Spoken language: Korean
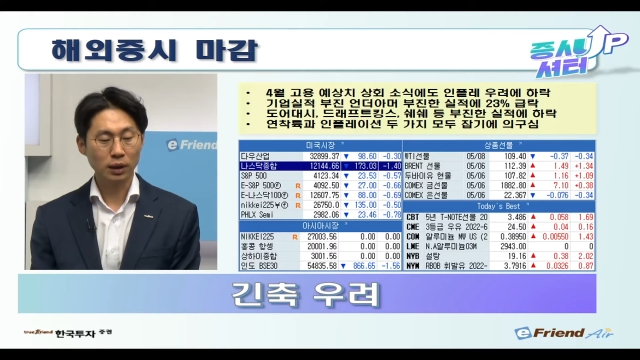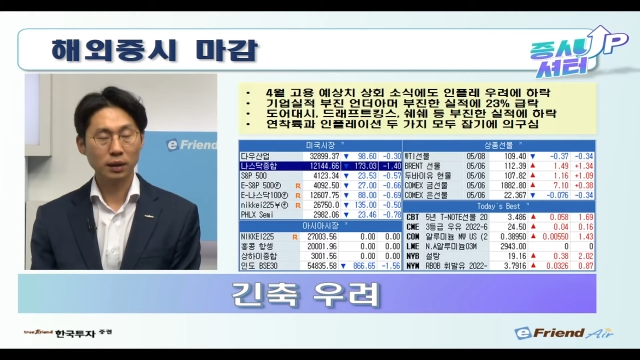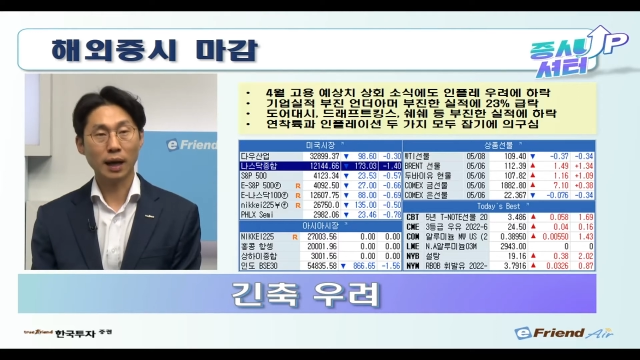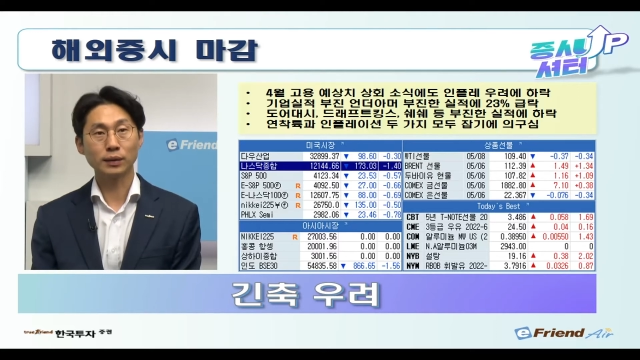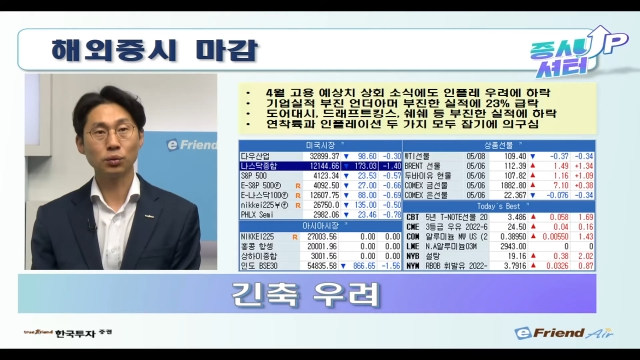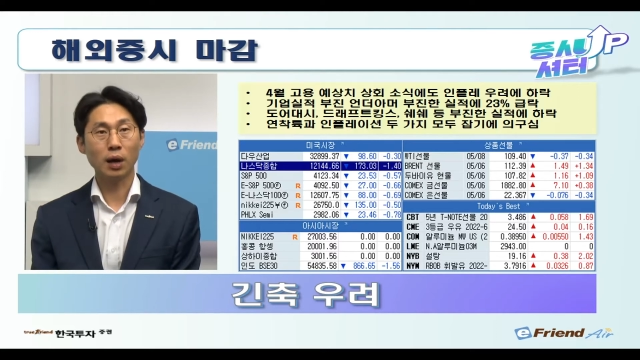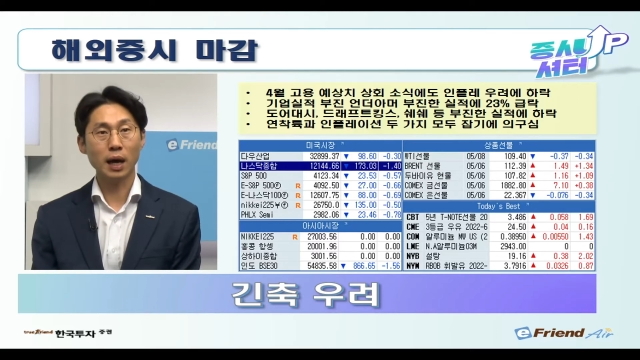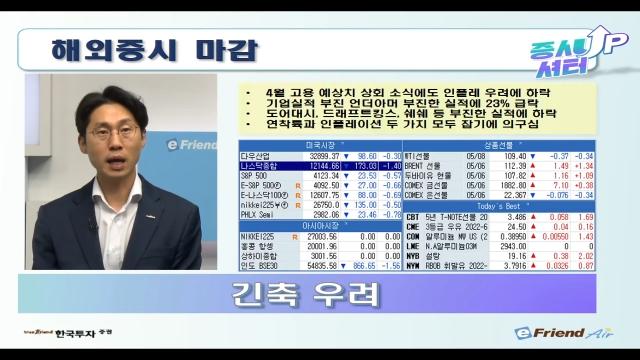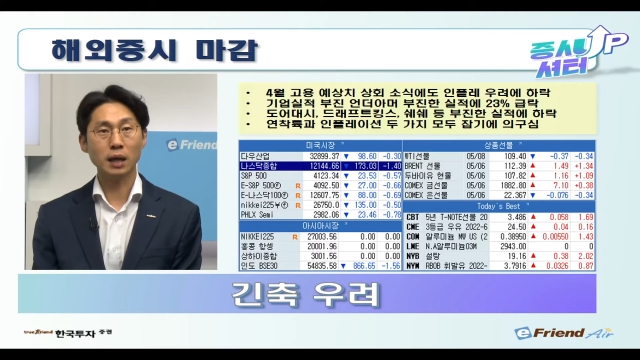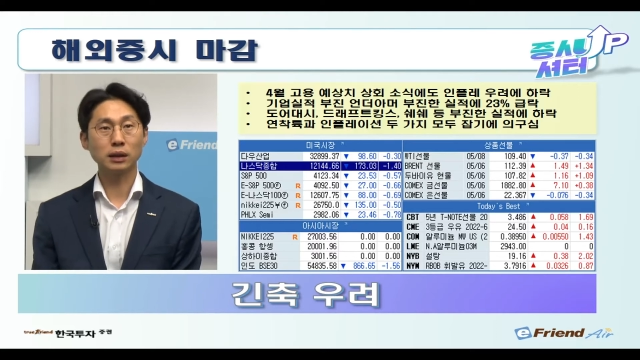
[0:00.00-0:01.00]
다소
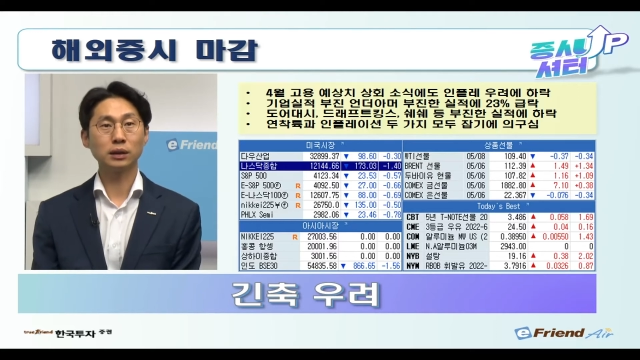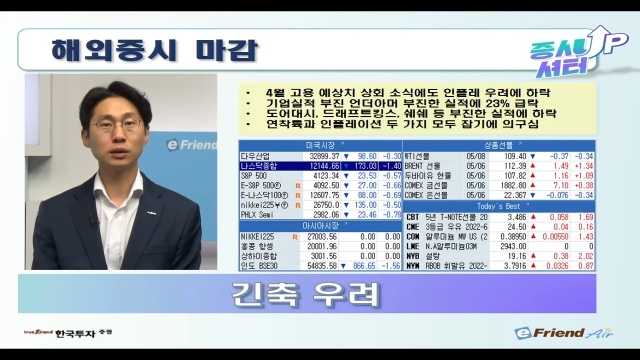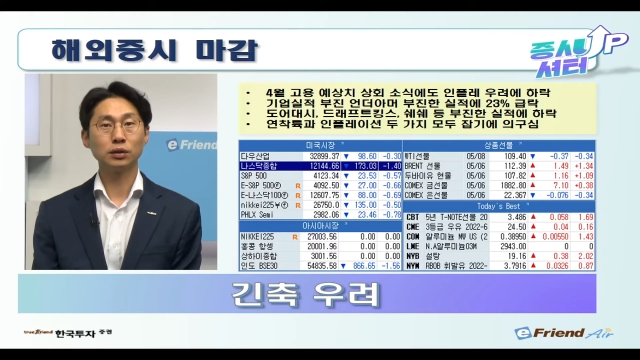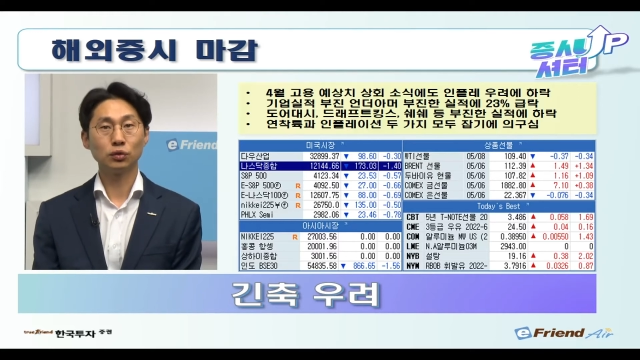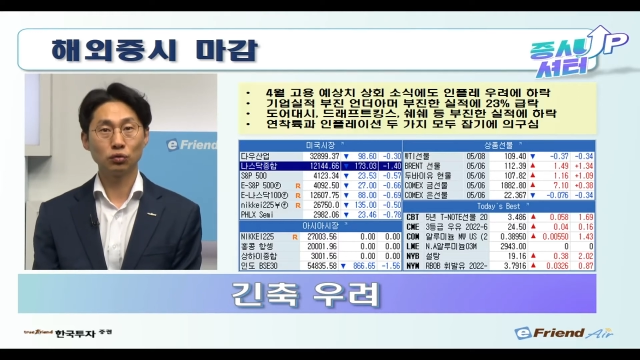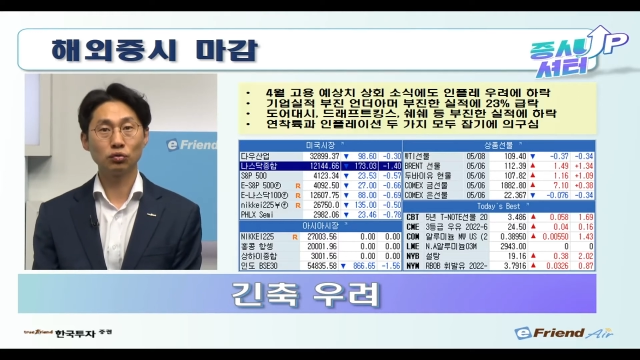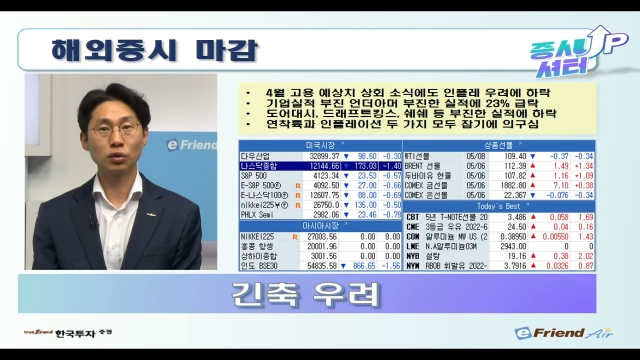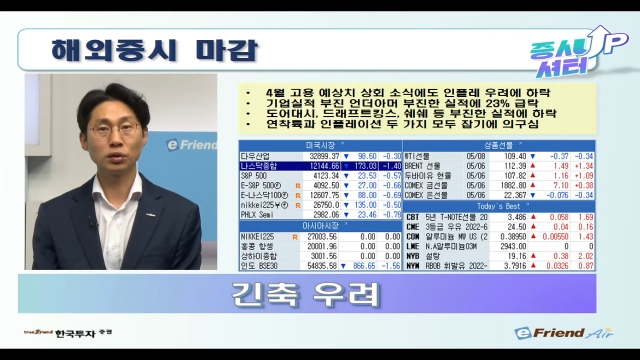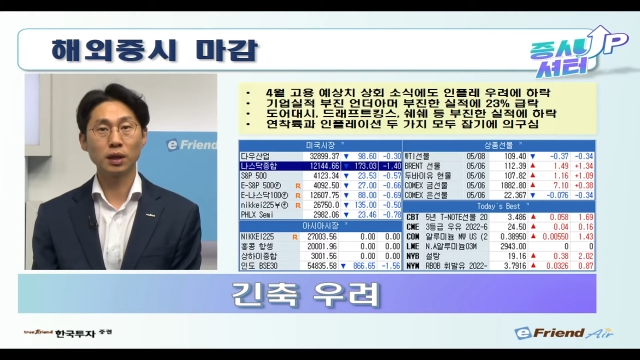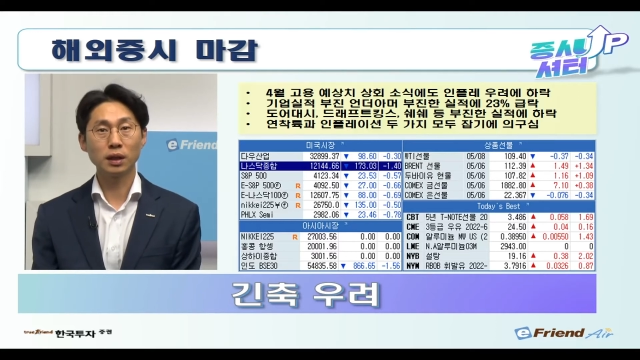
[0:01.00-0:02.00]
하향
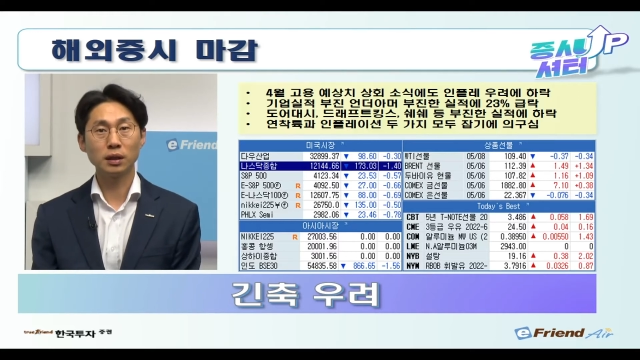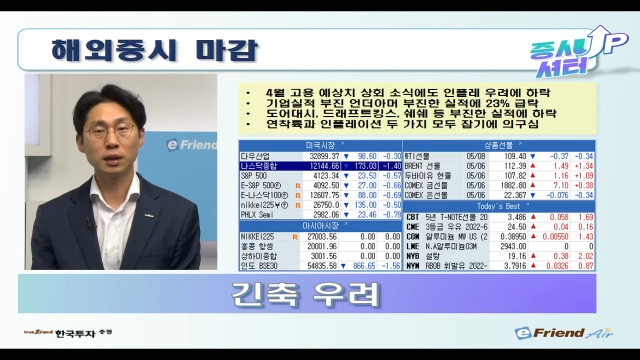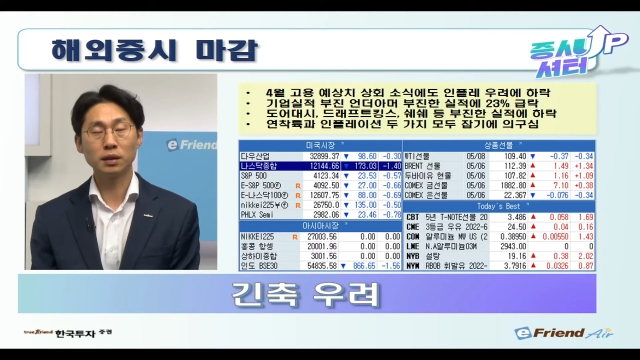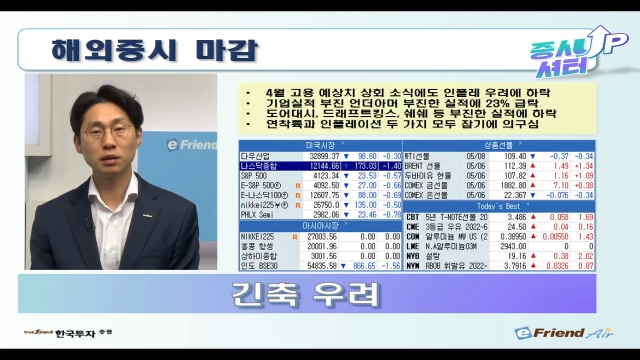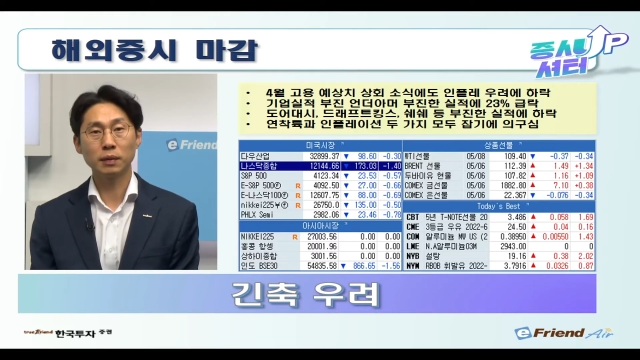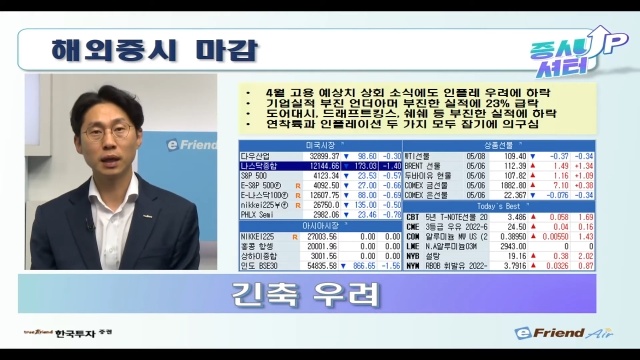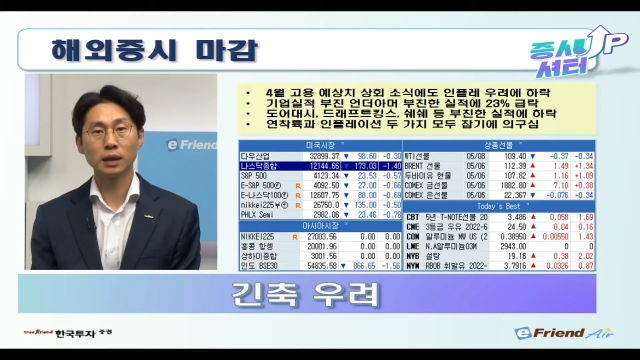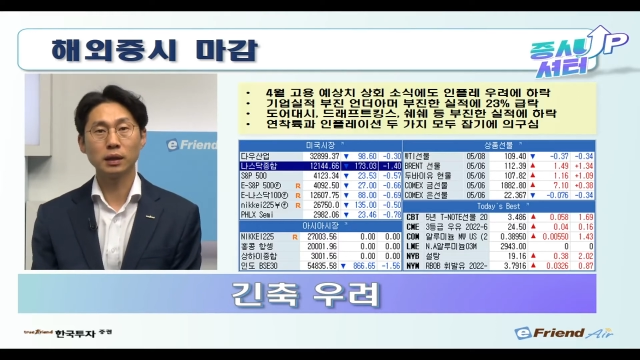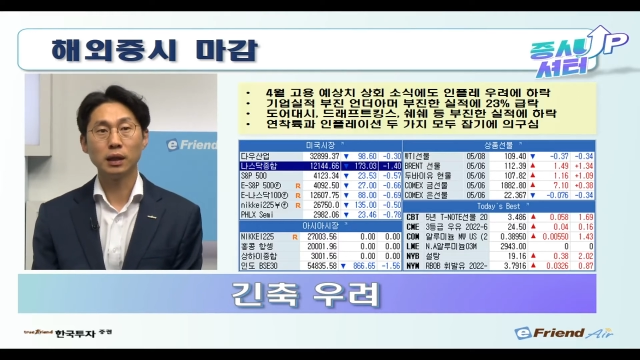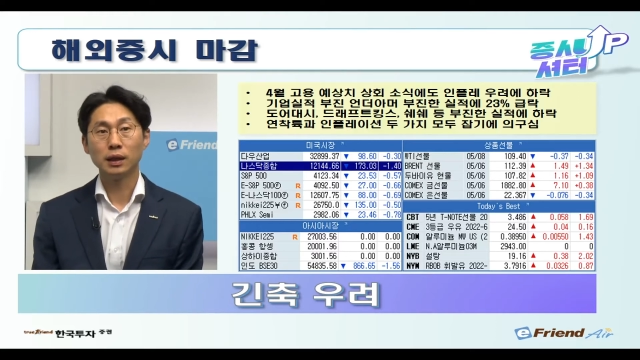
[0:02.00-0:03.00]
수정됐긴 했지만